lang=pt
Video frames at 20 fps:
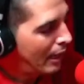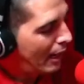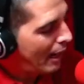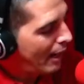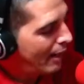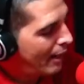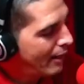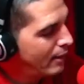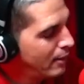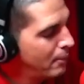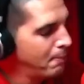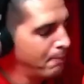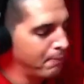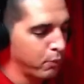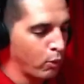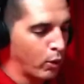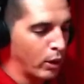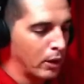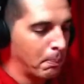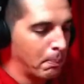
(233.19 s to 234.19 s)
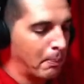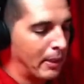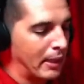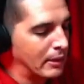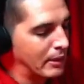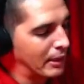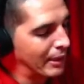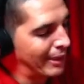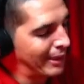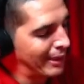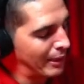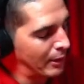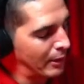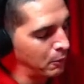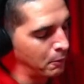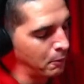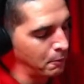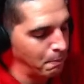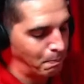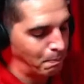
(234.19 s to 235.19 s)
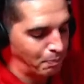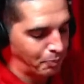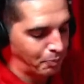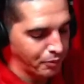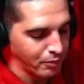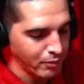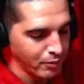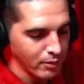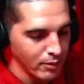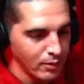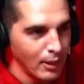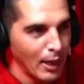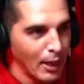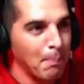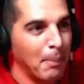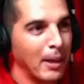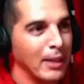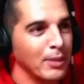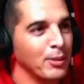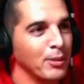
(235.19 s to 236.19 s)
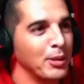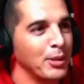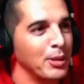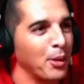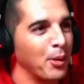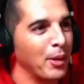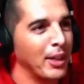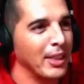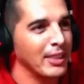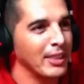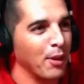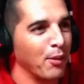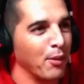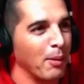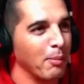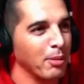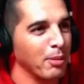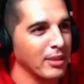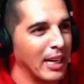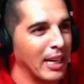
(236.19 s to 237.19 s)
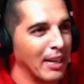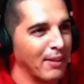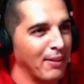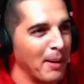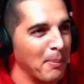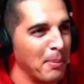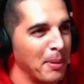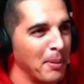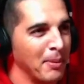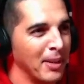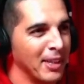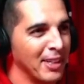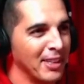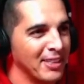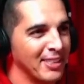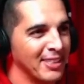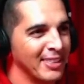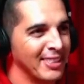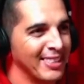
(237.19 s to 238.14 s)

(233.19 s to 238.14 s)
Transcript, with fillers: Aí, quando pensa que não, Rapaz, quando eu entrei, eu falei pros caras, vai primeiro.